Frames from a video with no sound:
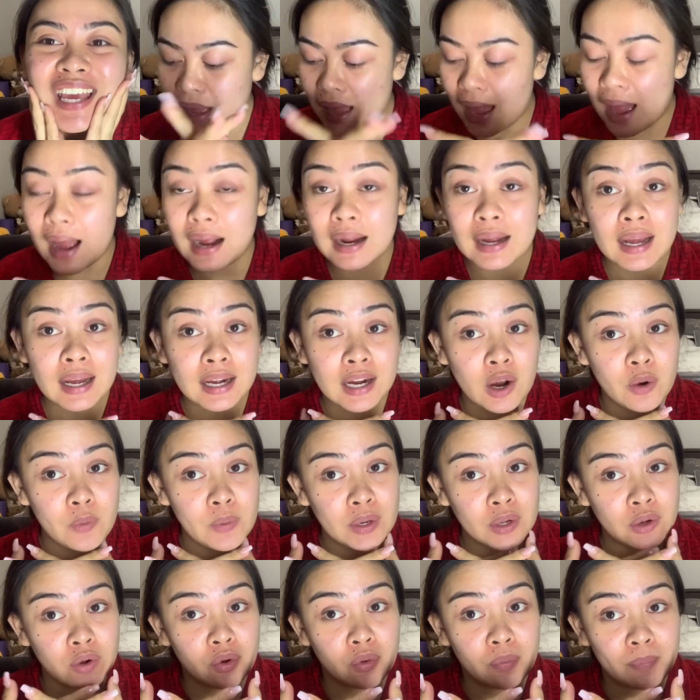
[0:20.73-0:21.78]
Ang
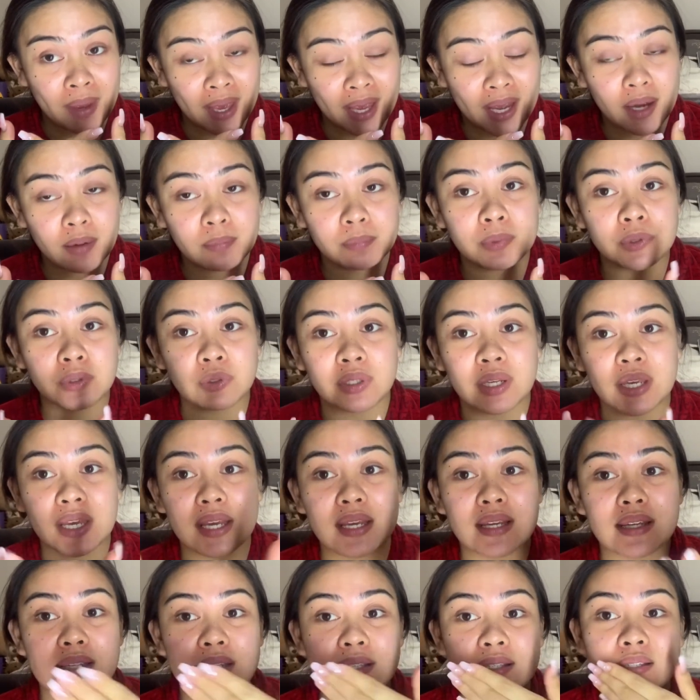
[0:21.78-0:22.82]
gagawin kong makeup look
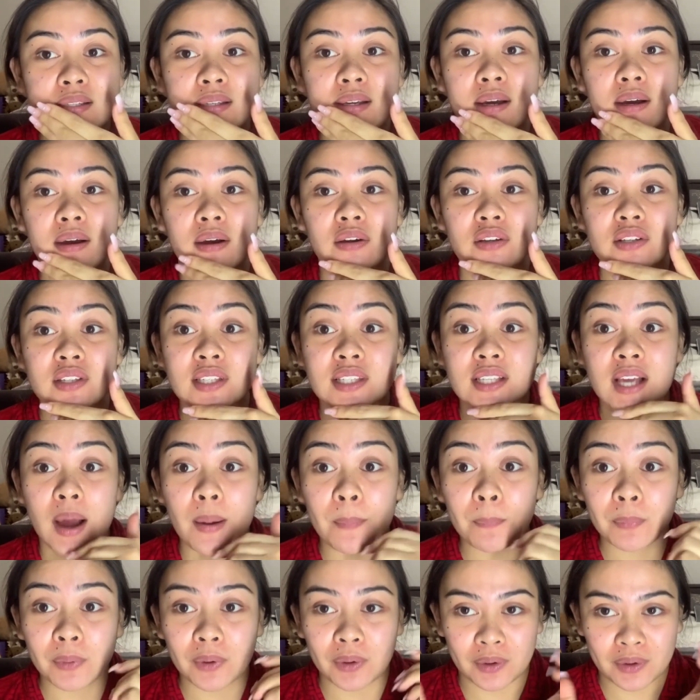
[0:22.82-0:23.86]
is uh,
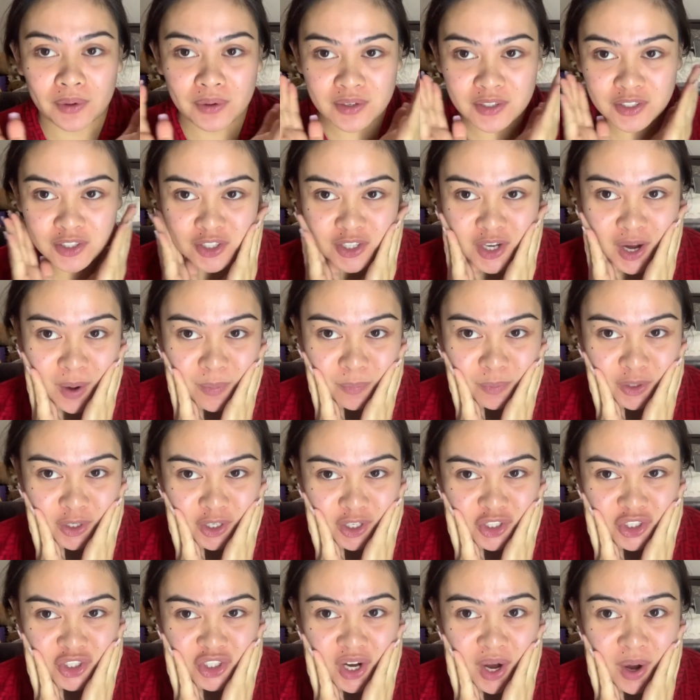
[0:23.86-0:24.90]
summer. Summer na
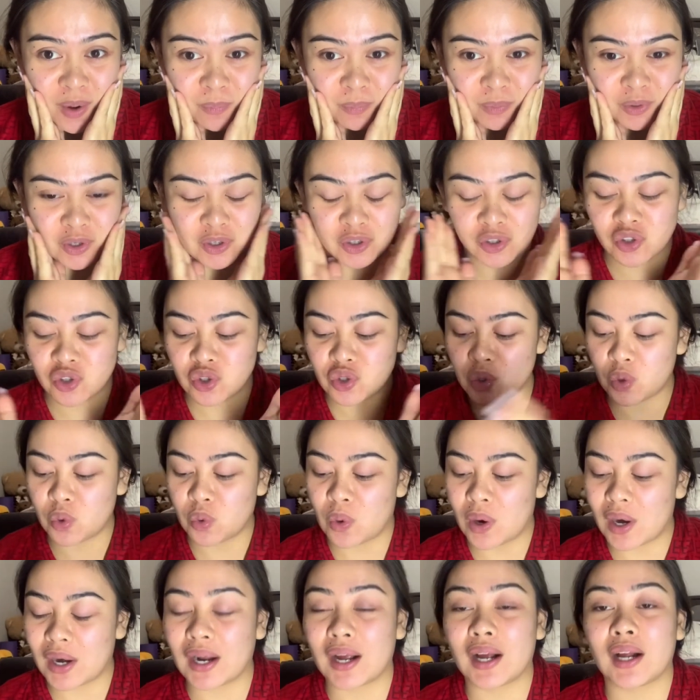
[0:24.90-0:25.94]
summer. So,
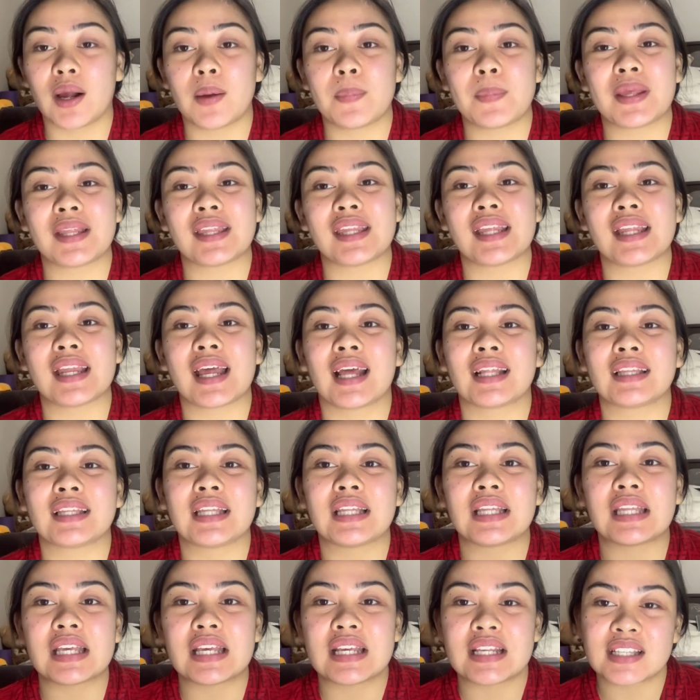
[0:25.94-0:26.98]
ang gagamitin
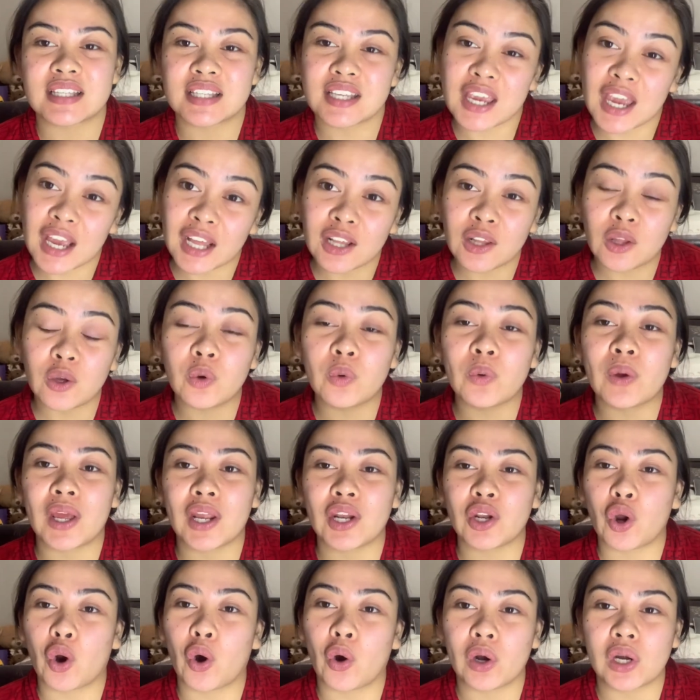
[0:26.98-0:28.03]
natin is yellow
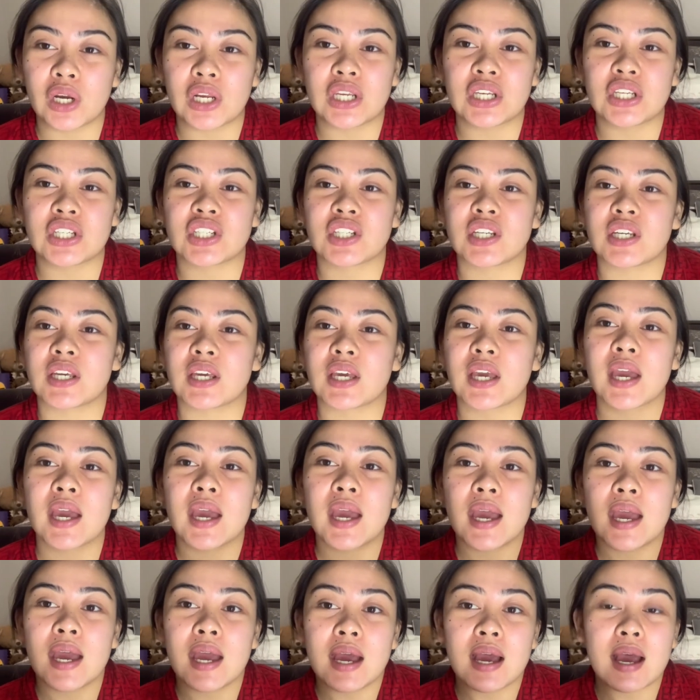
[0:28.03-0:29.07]
and orangey
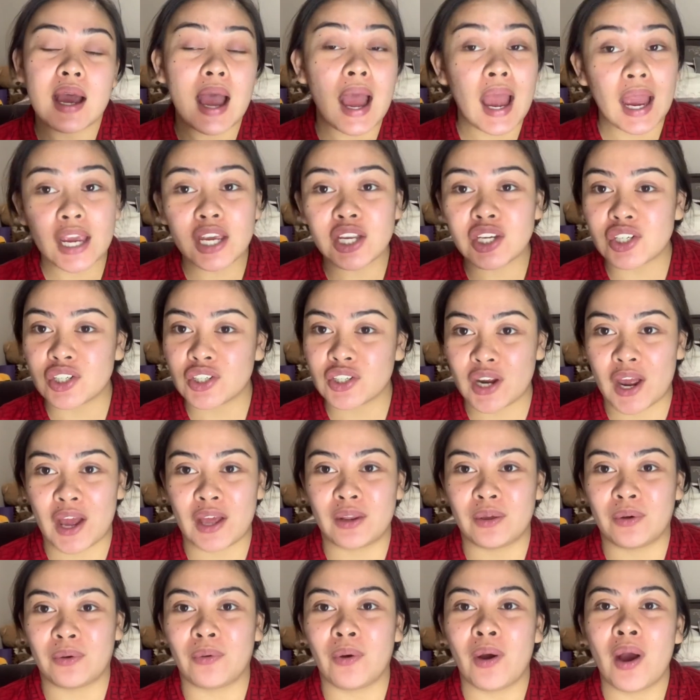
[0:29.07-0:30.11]

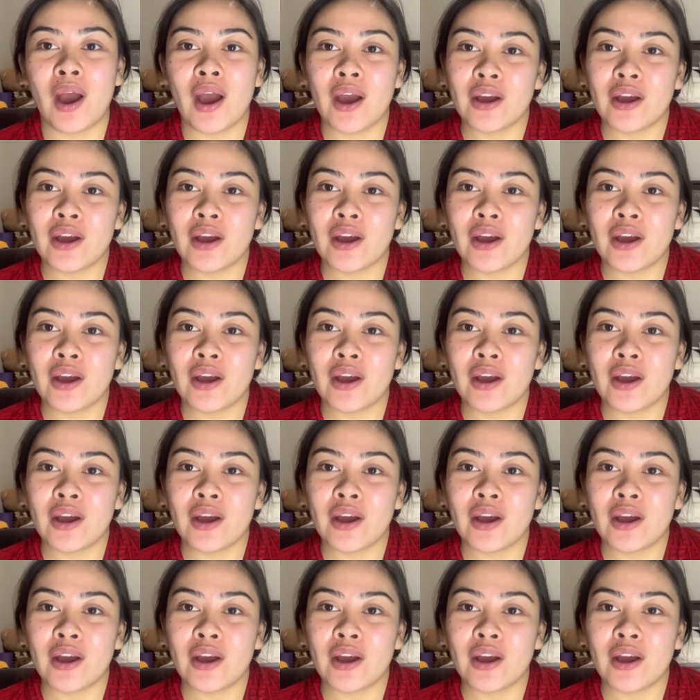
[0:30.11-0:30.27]
eyeshadow.